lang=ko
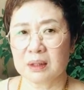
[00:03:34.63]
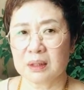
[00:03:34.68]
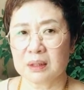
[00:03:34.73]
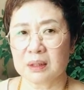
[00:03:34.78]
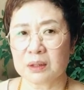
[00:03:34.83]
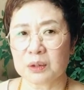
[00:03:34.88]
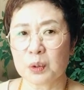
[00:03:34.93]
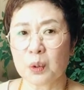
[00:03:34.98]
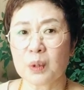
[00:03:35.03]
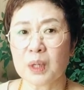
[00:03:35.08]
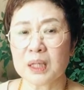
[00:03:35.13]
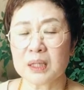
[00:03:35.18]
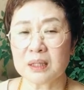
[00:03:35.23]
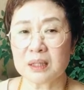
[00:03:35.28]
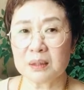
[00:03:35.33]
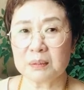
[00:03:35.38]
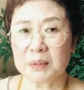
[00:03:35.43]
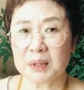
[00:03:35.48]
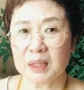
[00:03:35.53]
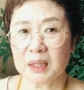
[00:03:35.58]
예,
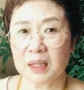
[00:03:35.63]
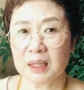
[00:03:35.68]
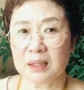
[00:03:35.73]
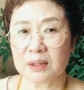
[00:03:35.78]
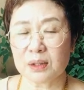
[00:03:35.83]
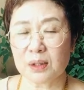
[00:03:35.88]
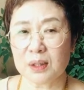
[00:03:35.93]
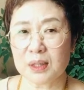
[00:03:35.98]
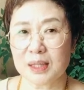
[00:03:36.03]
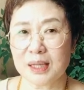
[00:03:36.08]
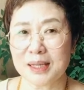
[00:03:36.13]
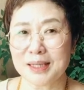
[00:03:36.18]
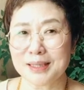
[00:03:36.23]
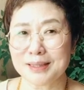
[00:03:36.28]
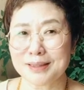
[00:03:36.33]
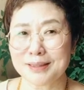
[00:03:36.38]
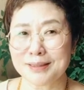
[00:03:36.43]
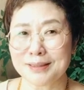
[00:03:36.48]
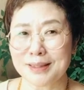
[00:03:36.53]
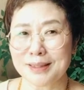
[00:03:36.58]
조카들입니다. 저희
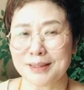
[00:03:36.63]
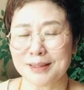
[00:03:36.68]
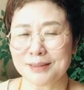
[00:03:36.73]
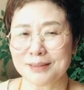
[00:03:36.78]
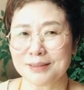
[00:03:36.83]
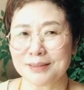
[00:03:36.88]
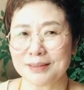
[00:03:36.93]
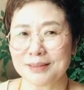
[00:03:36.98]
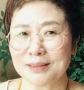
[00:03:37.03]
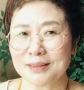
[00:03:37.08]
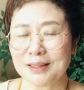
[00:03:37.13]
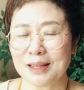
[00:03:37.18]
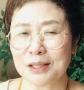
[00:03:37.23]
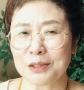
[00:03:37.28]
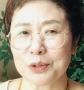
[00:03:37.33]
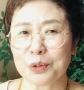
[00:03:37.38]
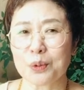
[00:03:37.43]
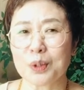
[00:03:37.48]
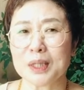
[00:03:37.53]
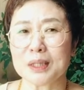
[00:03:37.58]
자식들은 아니고. 아,
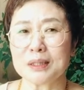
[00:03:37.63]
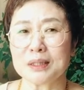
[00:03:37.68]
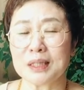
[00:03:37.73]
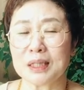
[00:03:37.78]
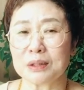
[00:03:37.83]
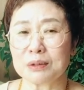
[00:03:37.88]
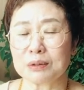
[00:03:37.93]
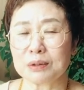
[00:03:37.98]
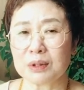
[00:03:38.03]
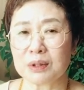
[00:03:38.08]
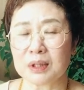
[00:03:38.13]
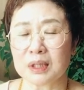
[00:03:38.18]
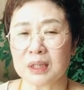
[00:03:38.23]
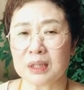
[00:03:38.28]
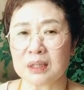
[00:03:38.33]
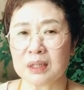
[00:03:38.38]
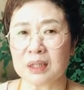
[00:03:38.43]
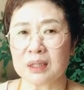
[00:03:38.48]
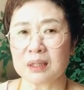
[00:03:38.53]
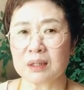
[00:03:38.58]
조카들이라도 그렇게
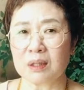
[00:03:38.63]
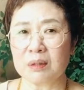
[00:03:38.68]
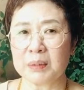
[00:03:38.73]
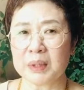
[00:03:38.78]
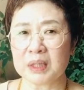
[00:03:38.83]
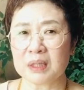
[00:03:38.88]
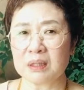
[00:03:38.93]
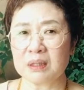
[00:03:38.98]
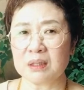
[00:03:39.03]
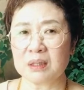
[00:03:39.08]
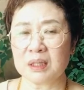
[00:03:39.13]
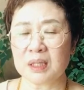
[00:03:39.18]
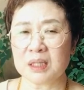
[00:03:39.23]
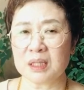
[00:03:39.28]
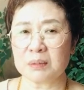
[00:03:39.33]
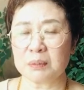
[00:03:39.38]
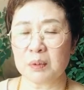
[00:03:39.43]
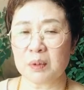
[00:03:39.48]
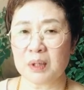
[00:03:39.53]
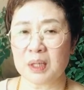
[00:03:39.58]
있다는 게 얼마나
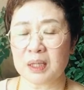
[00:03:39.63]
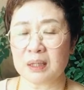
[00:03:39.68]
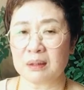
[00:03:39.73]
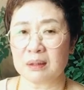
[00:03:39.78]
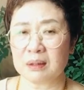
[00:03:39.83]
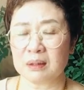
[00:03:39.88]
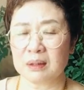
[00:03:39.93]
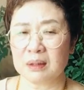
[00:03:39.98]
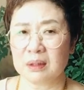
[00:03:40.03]
든든한지 몰라요.